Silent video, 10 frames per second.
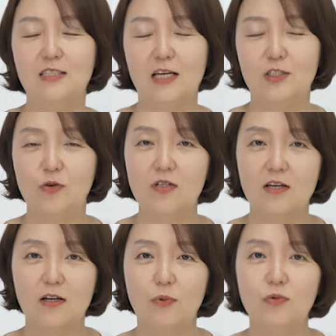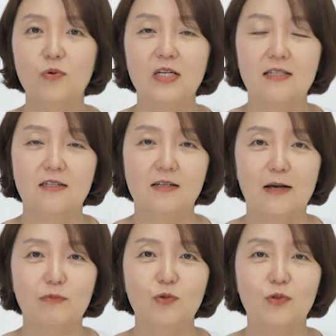이제 10월 달에 본동 개장을
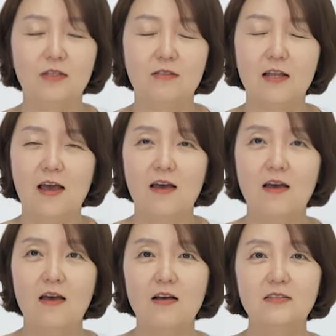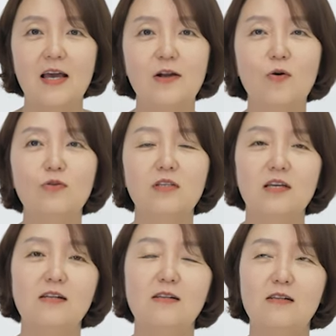앞두고 있는데 새로운
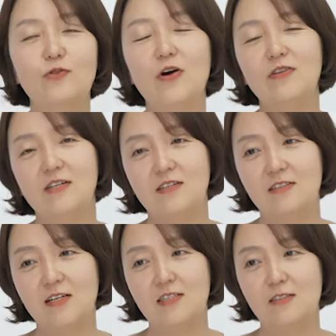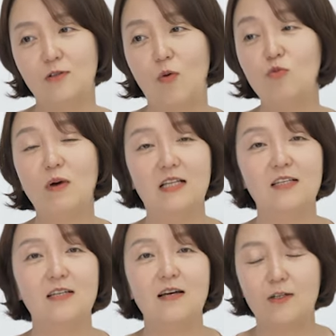일, 두려운 일들이 사실은 너무 많이
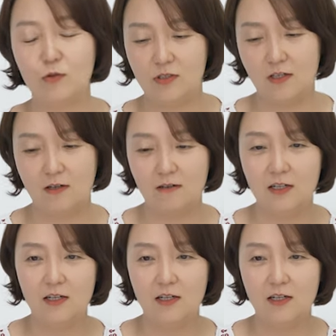기다리고 있어요.